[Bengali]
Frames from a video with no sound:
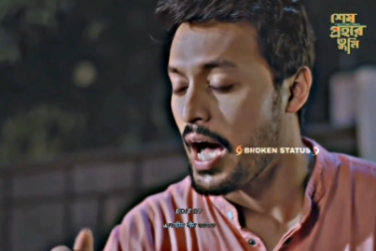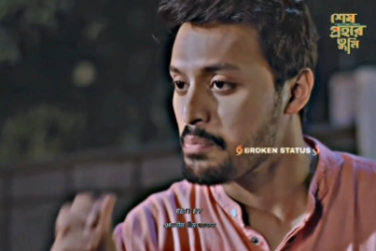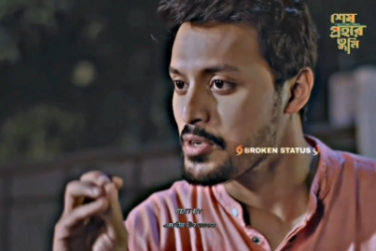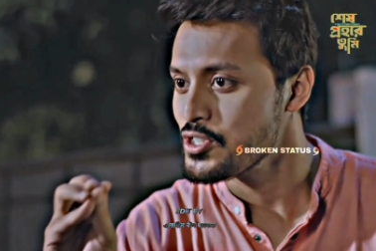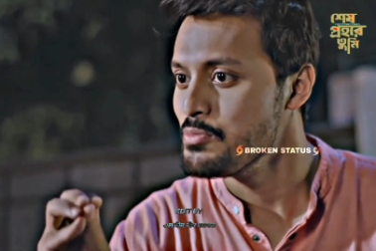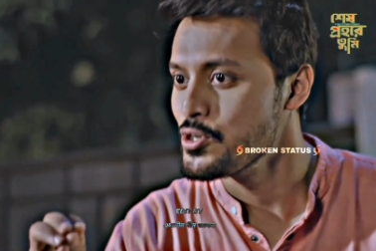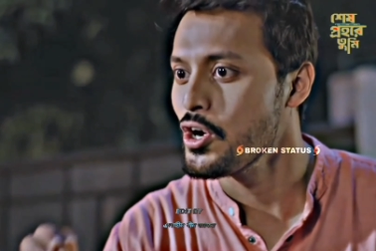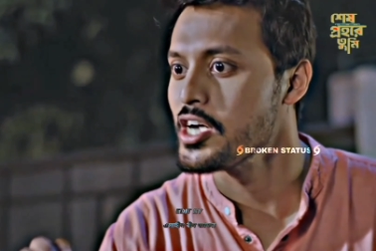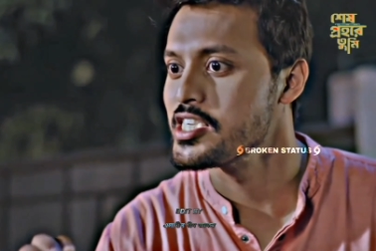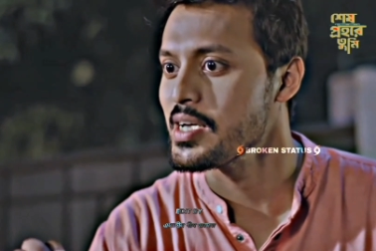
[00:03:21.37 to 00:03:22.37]
আপনার যদি মনে
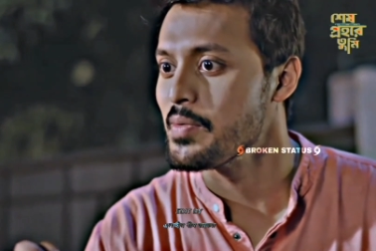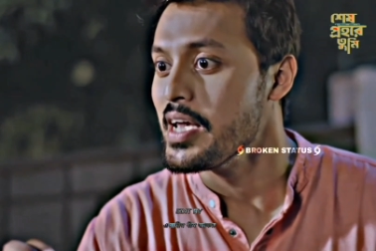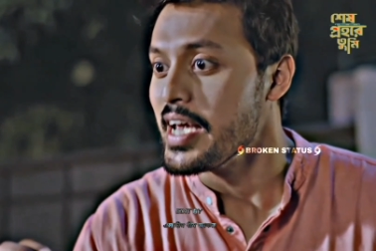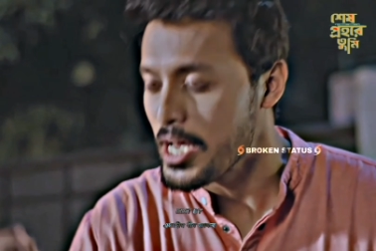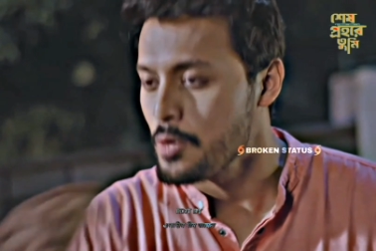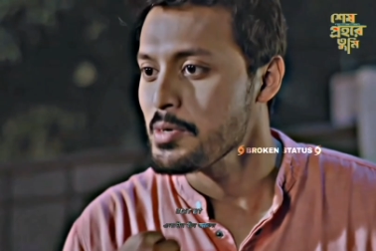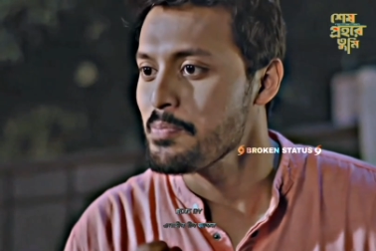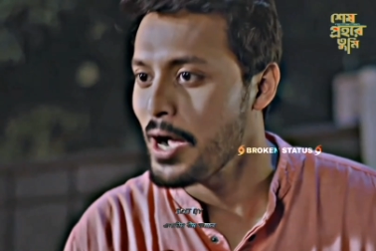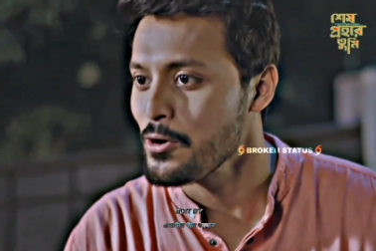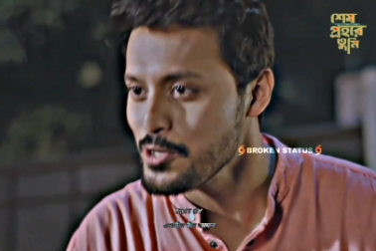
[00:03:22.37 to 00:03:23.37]
হয় যে এরকম
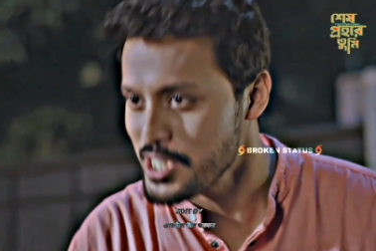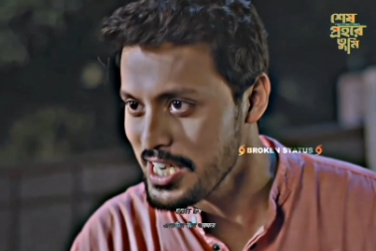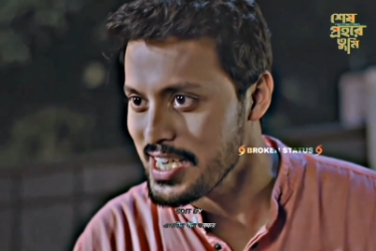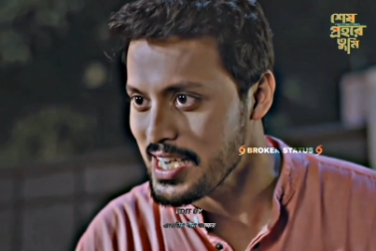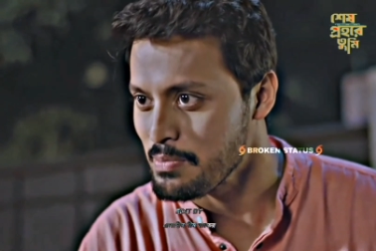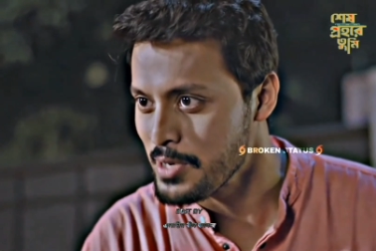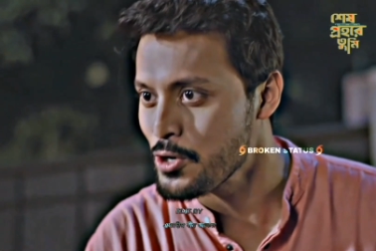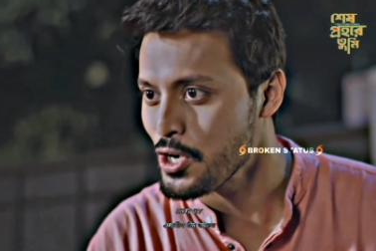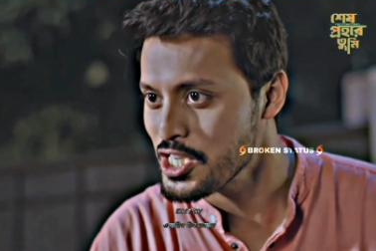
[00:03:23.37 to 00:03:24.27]
একটা পাগল ছেলেকে বিয়ে